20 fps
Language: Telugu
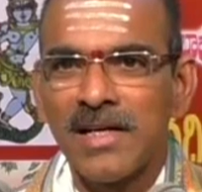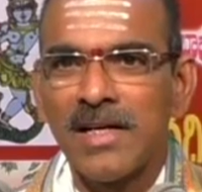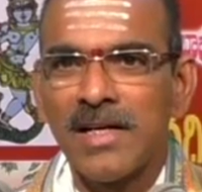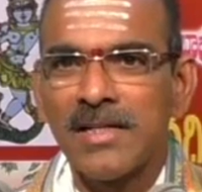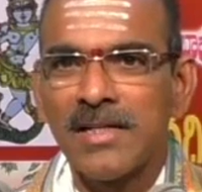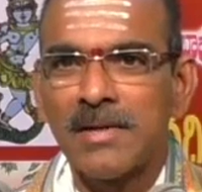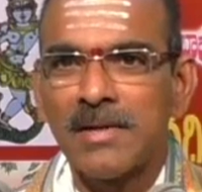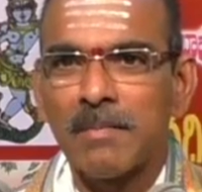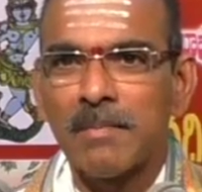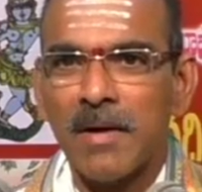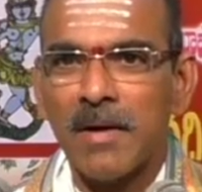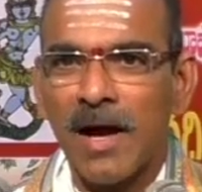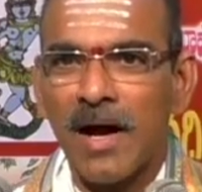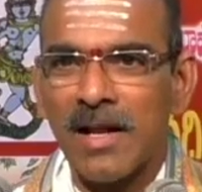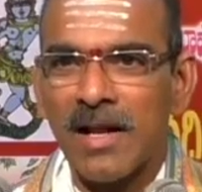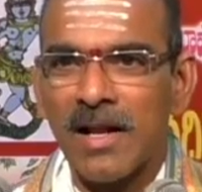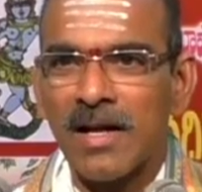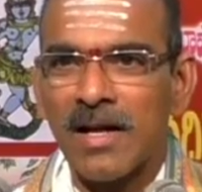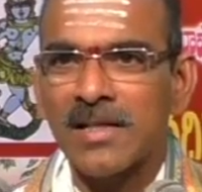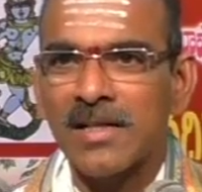ఇచ్చి
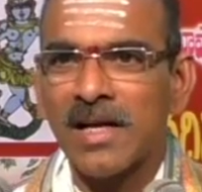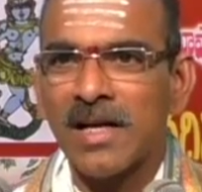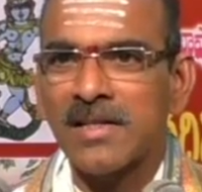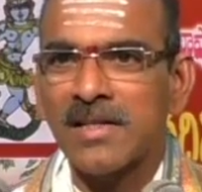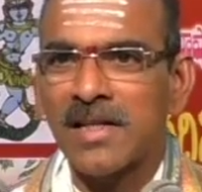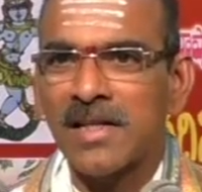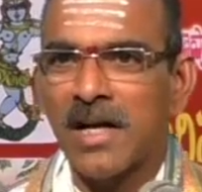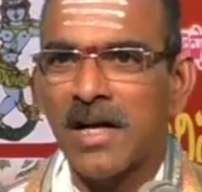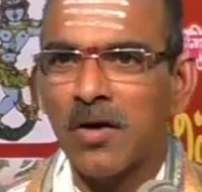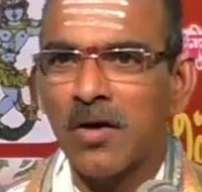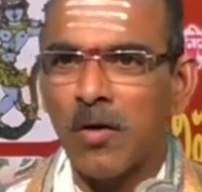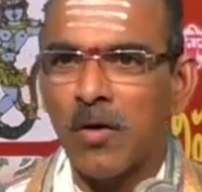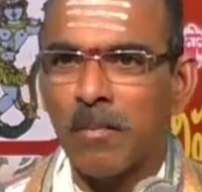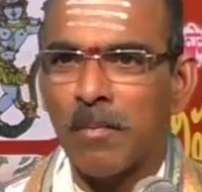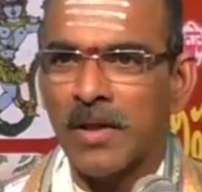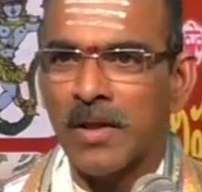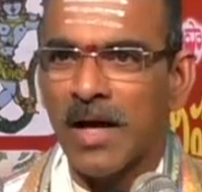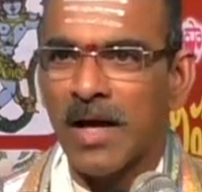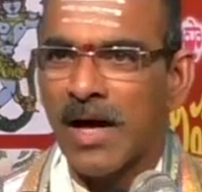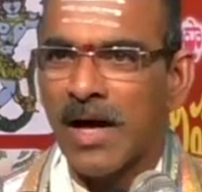ప్రాణరక్షణ చేయడం
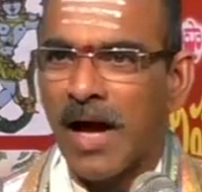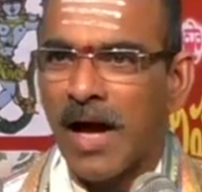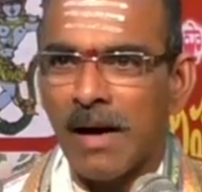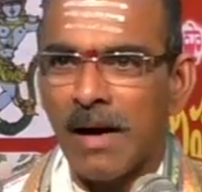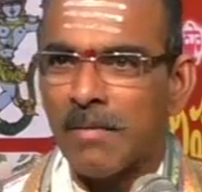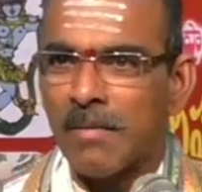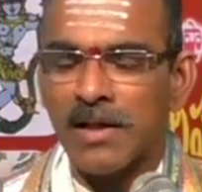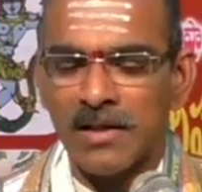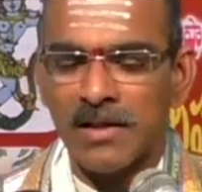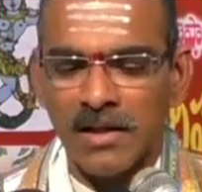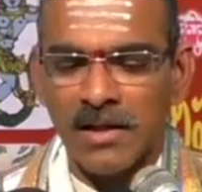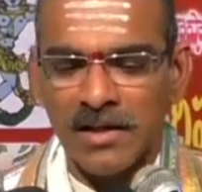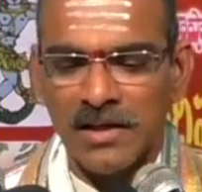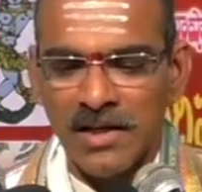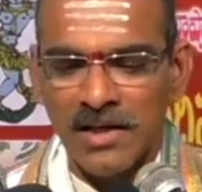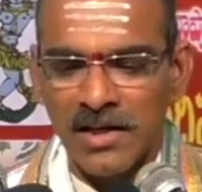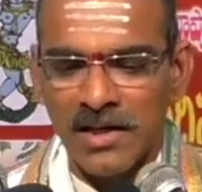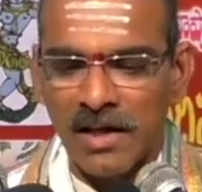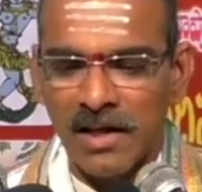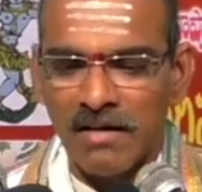గొప్పదా ఆ మాత్రం
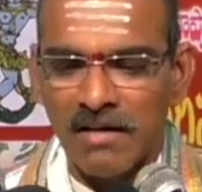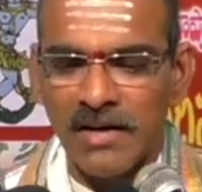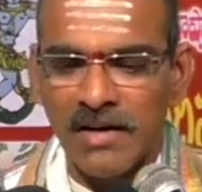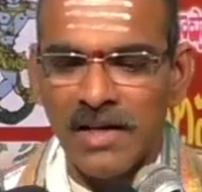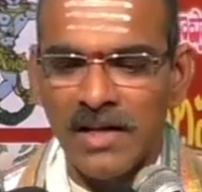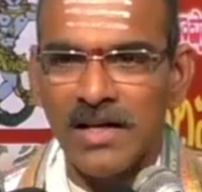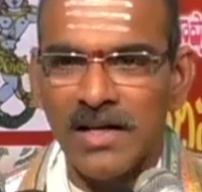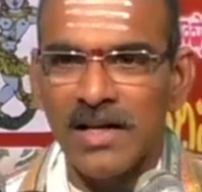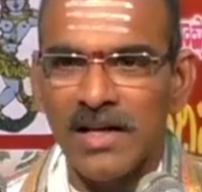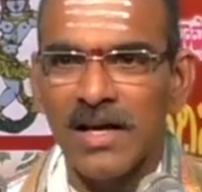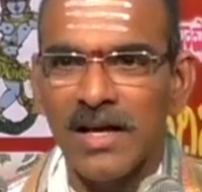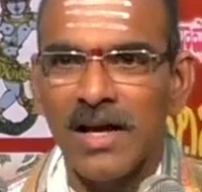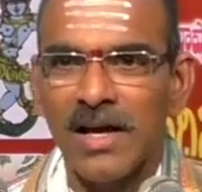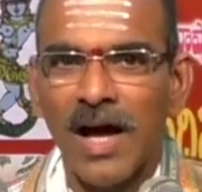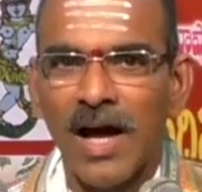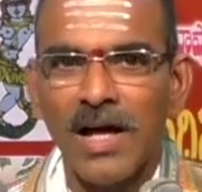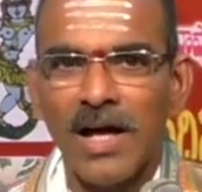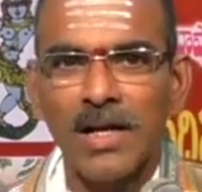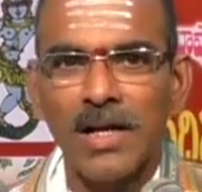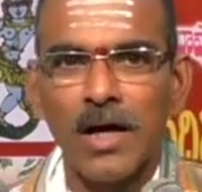తెలియదా వీడికి
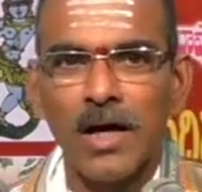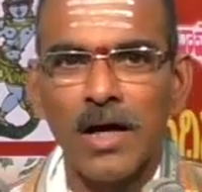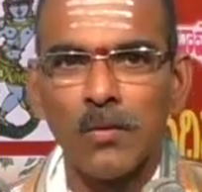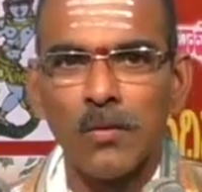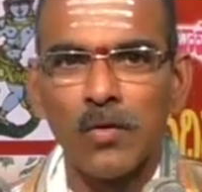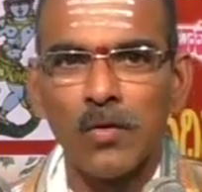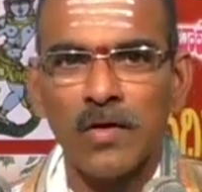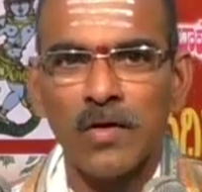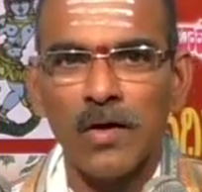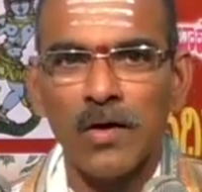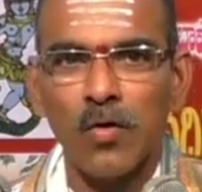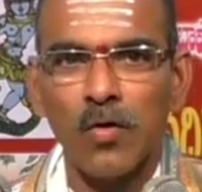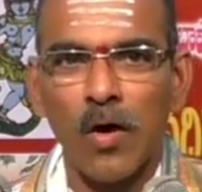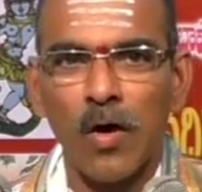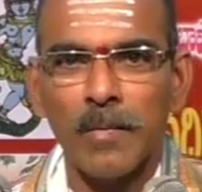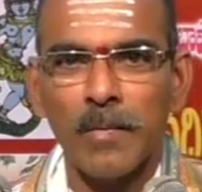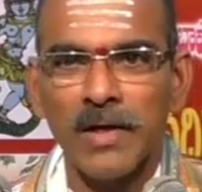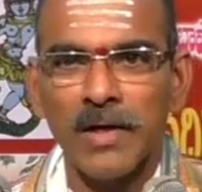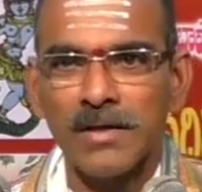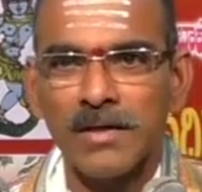అని రెండు మూడు సార్లు
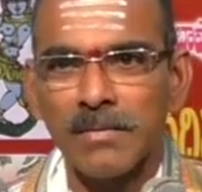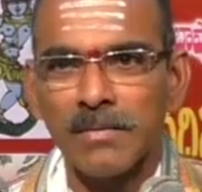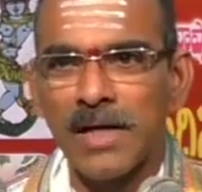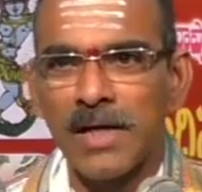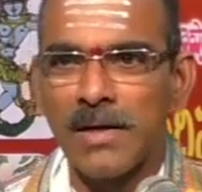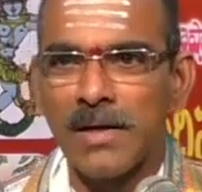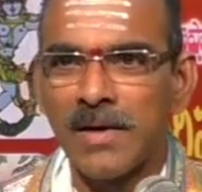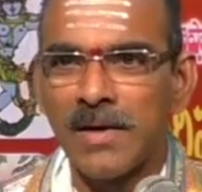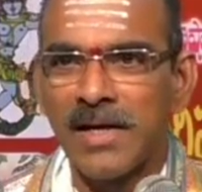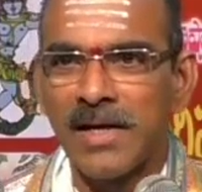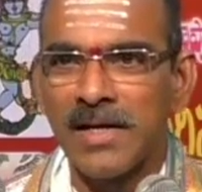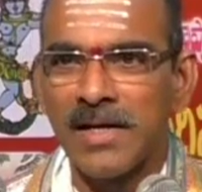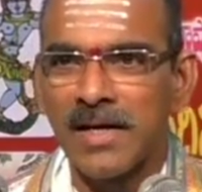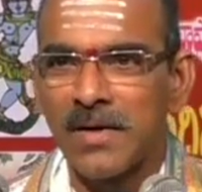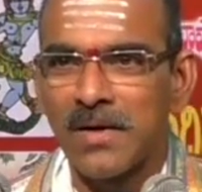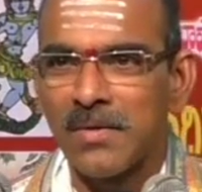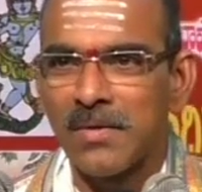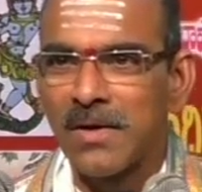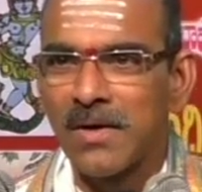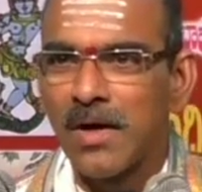కోపగించి మళ్ళీ మళ్ళీ
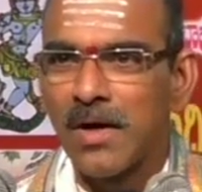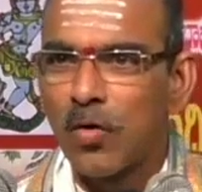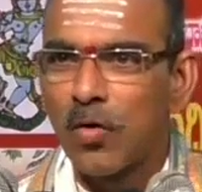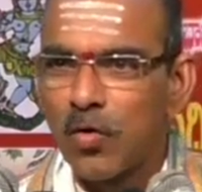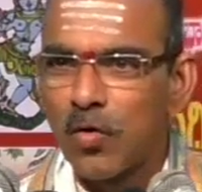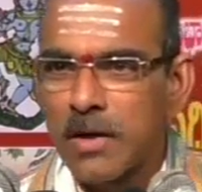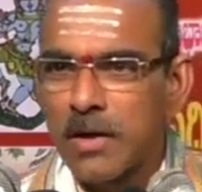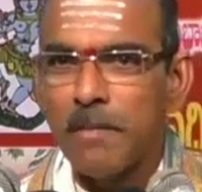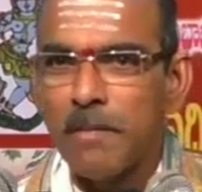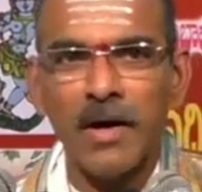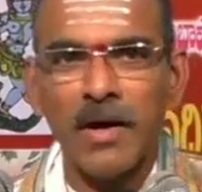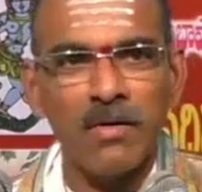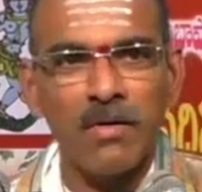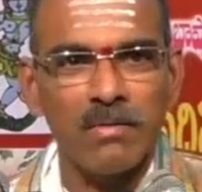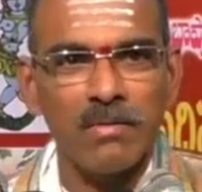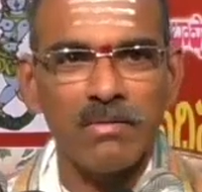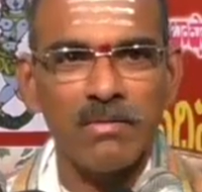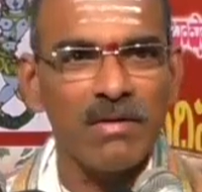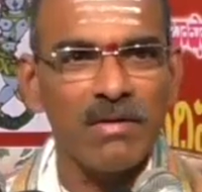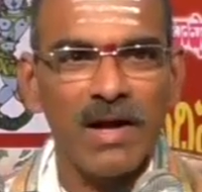అడిగాడు కుదిపాడు
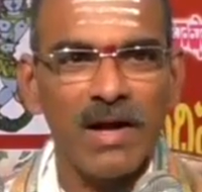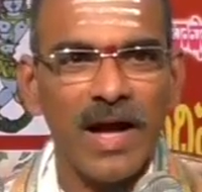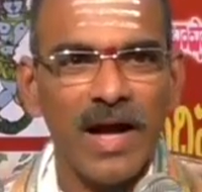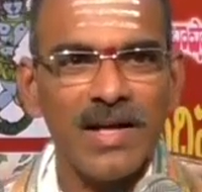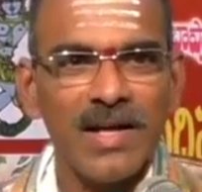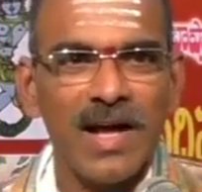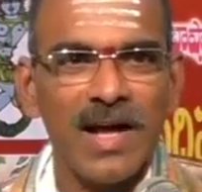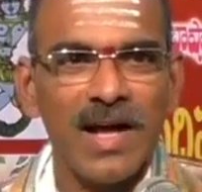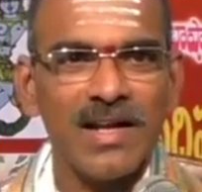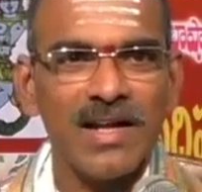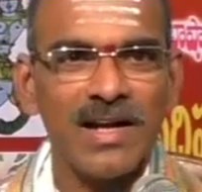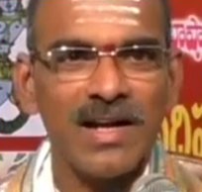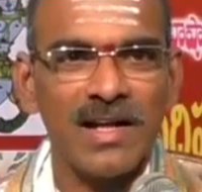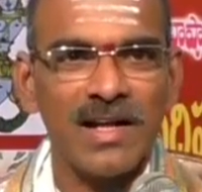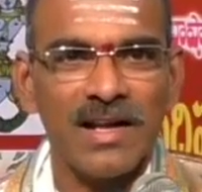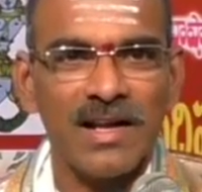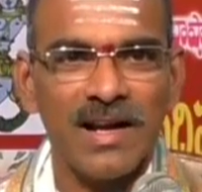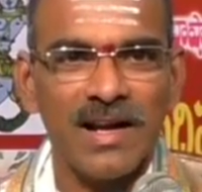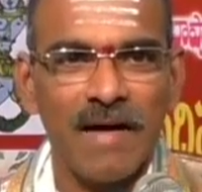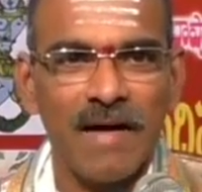అయినా ఆయన
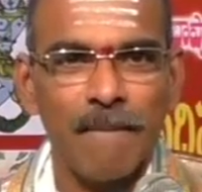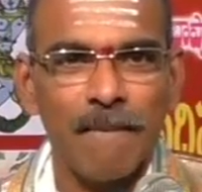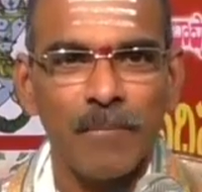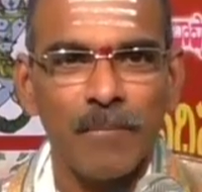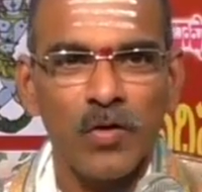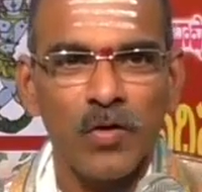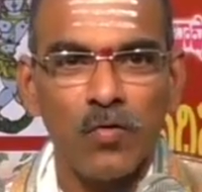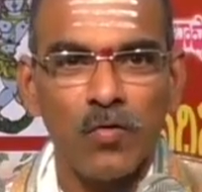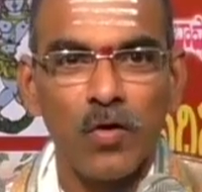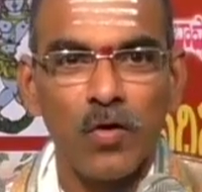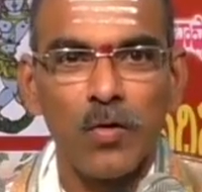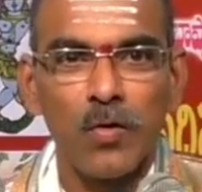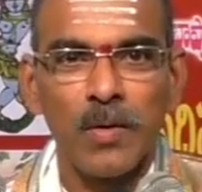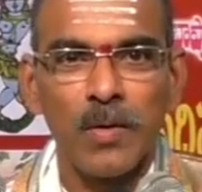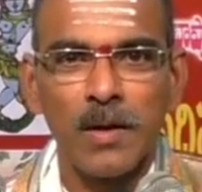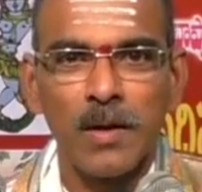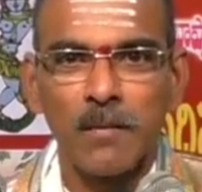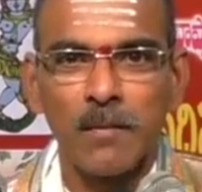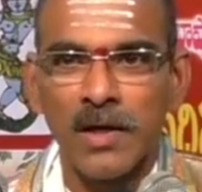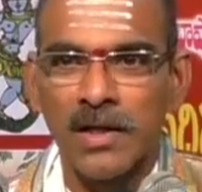కదల్లా ఒళ్ళు
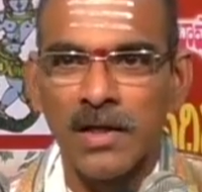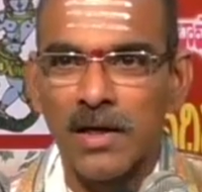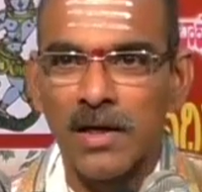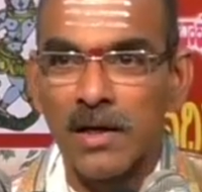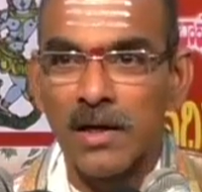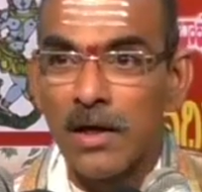మండిపోయింది